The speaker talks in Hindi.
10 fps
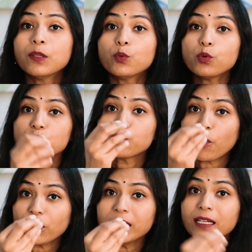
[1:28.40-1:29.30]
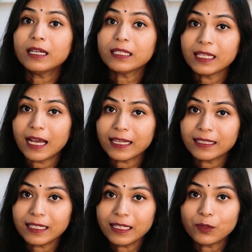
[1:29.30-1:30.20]
तो स्पॉटिंग अगर दिखाई
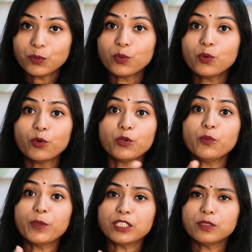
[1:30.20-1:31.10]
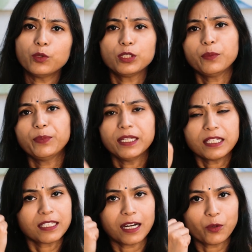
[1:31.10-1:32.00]
दे तो कोई कोई पेशेंट बोलते हैं कि पीरियड
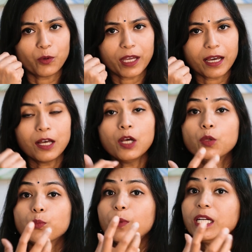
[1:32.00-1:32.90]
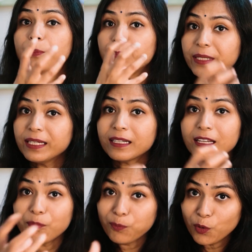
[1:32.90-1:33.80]
स्टार्ट हो गया बट पीरियड
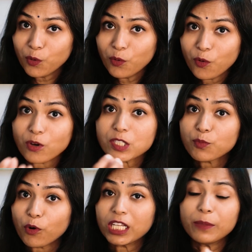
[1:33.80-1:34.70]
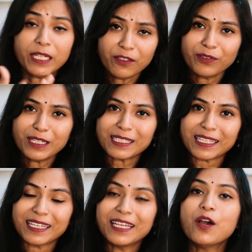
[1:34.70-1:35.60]
का फ्लो और स्पॉटिंग में डिफरेंस है